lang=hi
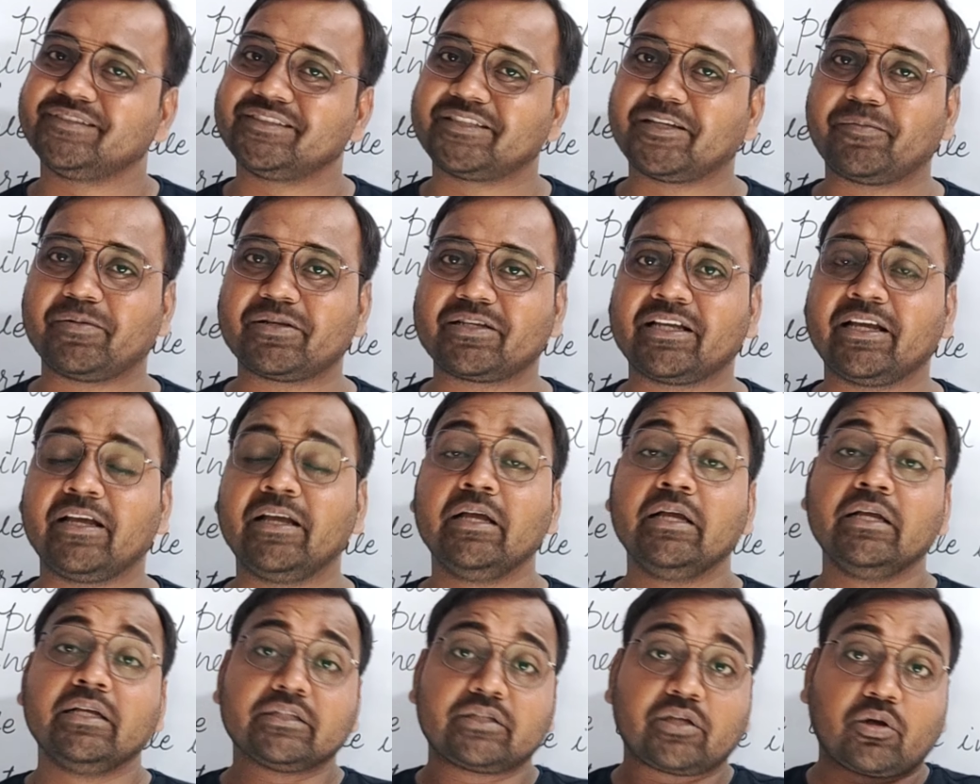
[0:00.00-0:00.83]
समझ गए
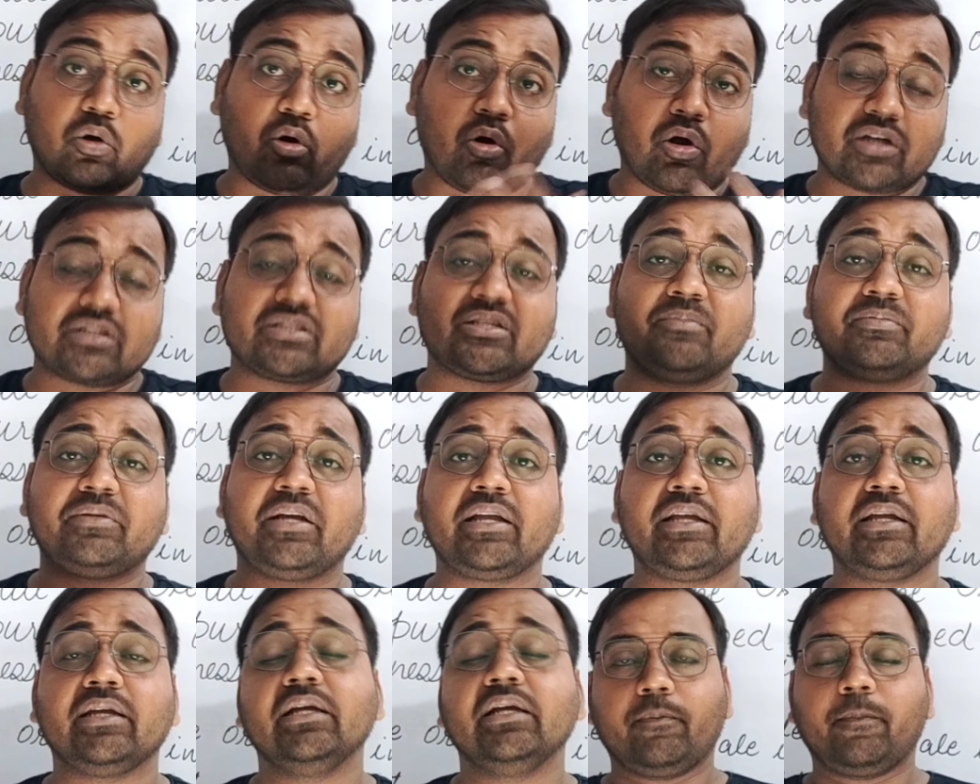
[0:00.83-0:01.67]
सर और
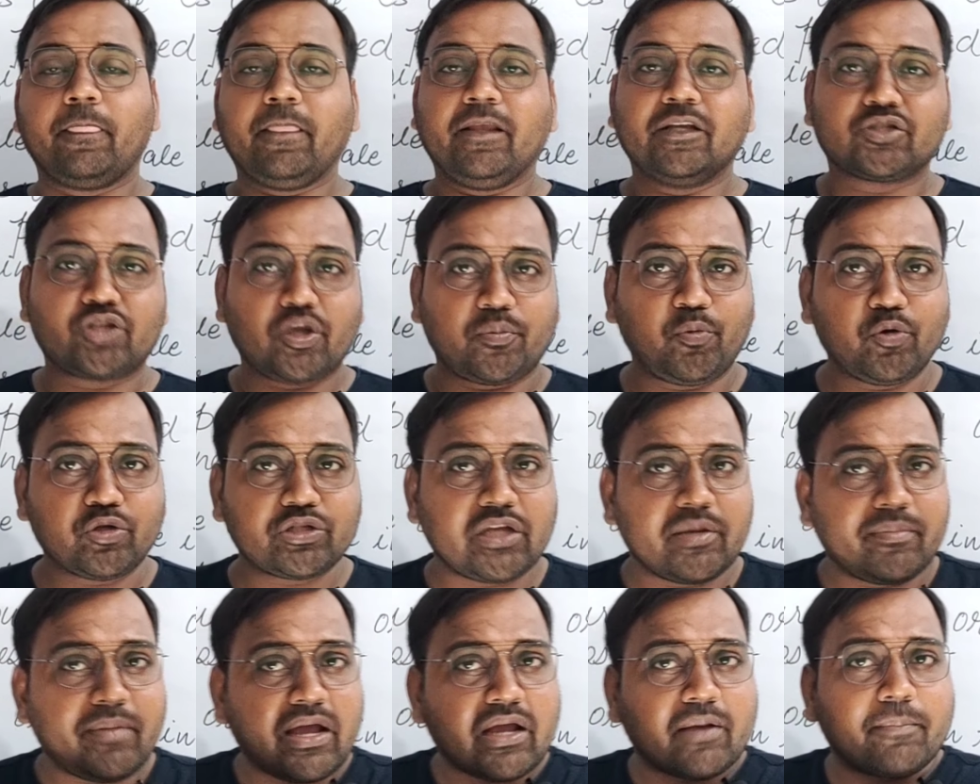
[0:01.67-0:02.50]
समझाइए सपोज
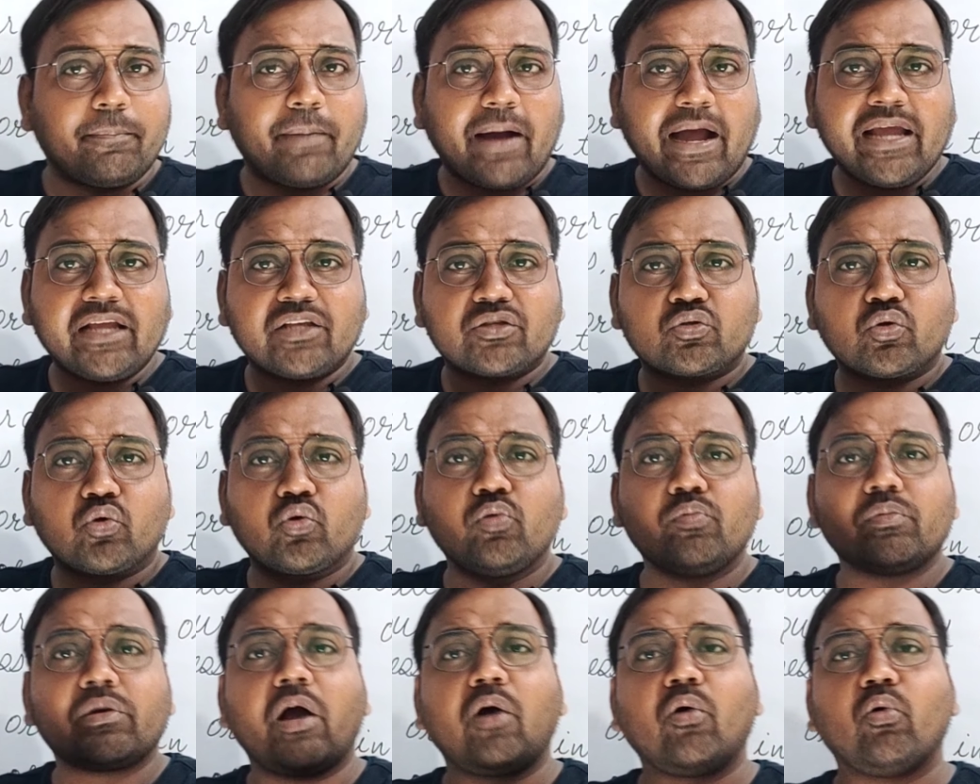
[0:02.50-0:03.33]
कि मैं एक बाइक
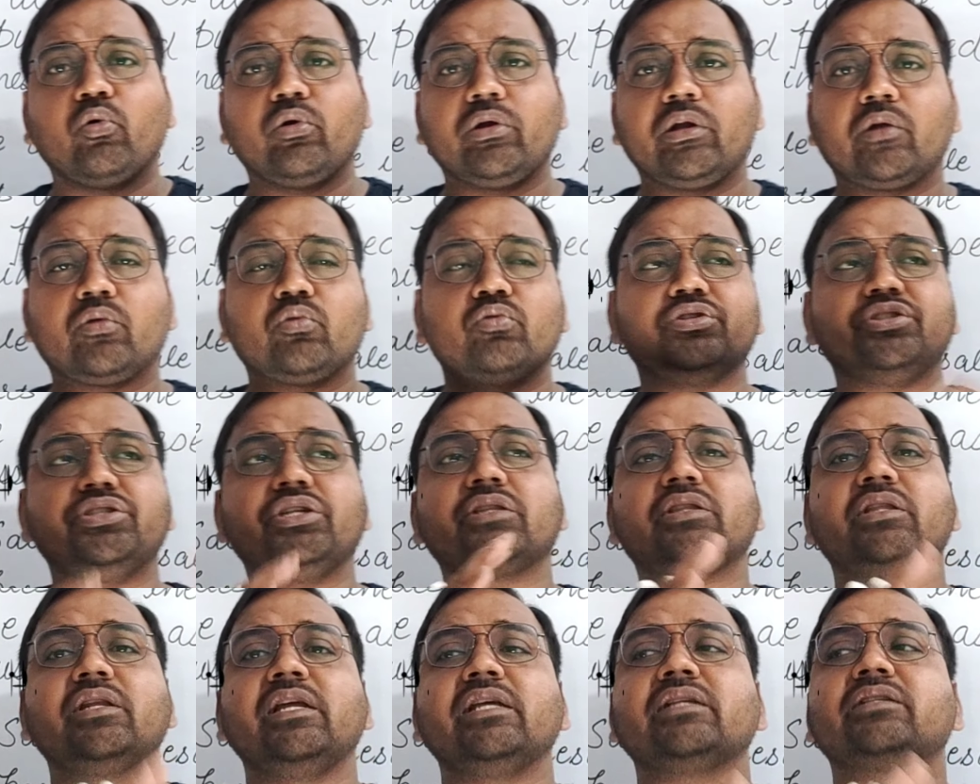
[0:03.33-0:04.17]
शोरूम का ओनर हूं
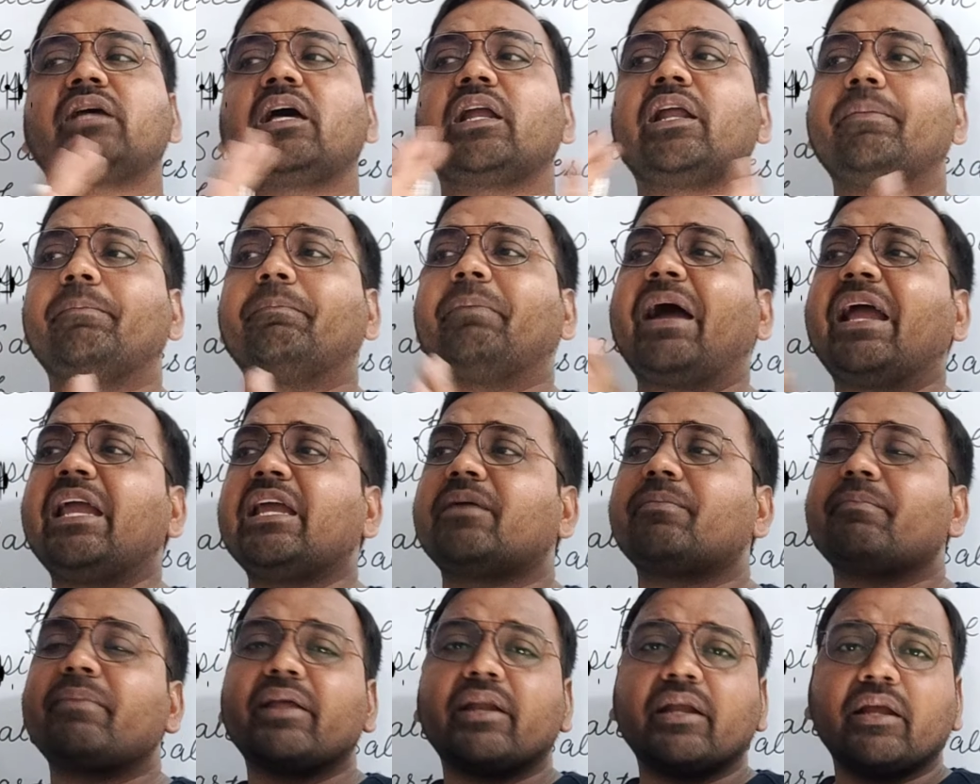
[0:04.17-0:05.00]
जितने सारे
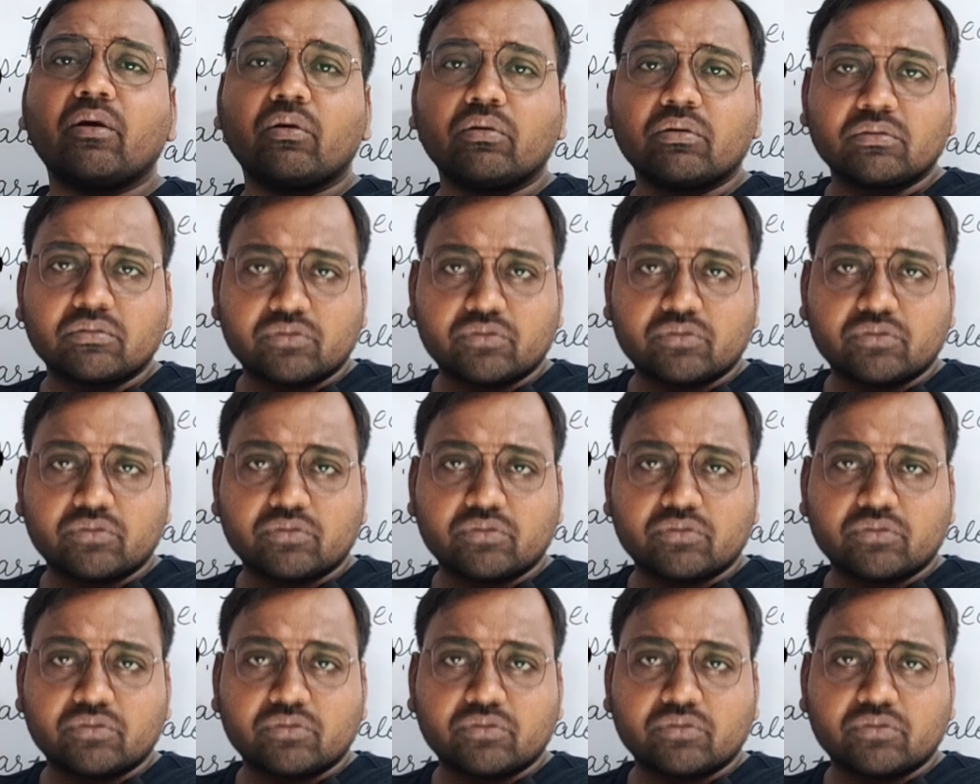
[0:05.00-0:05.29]
बाइक मेरे